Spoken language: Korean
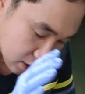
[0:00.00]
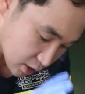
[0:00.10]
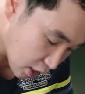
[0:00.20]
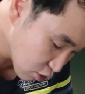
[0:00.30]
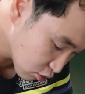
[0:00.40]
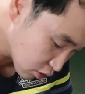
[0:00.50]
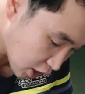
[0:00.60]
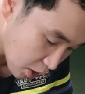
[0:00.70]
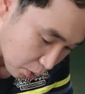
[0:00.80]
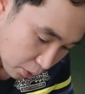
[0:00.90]
사육을
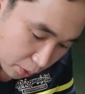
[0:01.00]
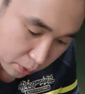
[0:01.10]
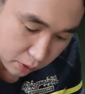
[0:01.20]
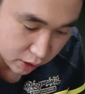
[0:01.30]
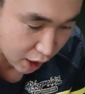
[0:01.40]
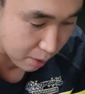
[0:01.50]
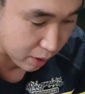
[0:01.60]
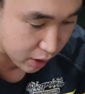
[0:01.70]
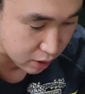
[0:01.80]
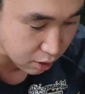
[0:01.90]
하고 그 다음에
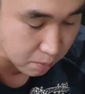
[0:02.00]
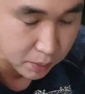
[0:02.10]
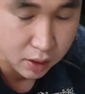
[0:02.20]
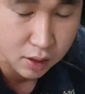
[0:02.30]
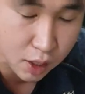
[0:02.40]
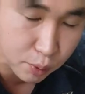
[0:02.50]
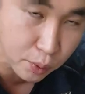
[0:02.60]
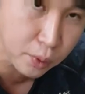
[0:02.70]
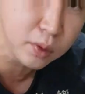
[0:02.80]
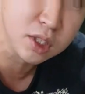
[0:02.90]
이렇게 선별을
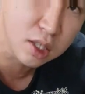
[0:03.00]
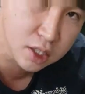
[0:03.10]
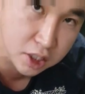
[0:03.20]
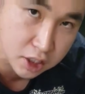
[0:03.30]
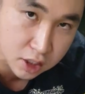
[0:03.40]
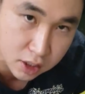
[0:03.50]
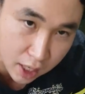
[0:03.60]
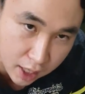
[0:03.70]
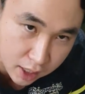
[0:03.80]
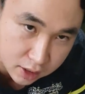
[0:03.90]
하고 절식을
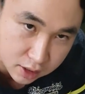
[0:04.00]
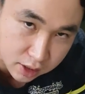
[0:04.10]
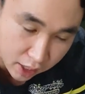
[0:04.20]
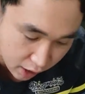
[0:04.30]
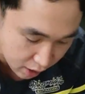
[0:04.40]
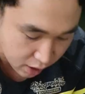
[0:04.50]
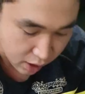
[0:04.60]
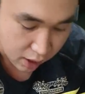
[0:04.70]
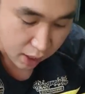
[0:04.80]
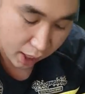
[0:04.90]
하는 게
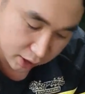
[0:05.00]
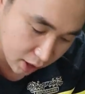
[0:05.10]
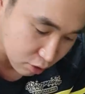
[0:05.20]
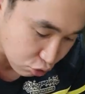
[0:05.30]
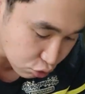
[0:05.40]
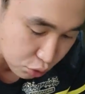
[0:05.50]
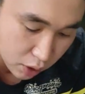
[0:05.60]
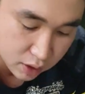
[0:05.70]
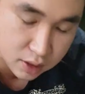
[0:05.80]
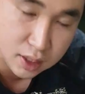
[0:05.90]
가장
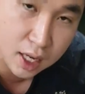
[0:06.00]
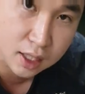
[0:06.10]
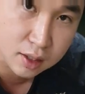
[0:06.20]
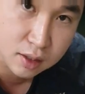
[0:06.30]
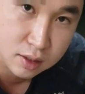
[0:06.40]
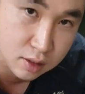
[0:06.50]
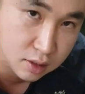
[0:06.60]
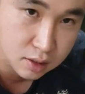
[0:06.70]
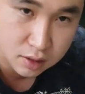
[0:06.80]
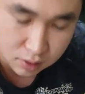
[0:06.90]
중요한
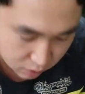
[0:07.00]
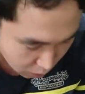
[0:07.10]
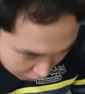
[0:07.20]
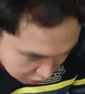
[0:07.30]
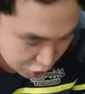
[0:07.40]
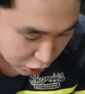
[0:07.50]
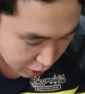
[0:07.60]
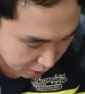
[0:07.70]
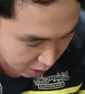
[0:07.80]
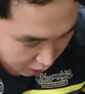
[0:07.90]

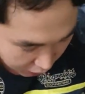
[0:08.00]
상황이죠.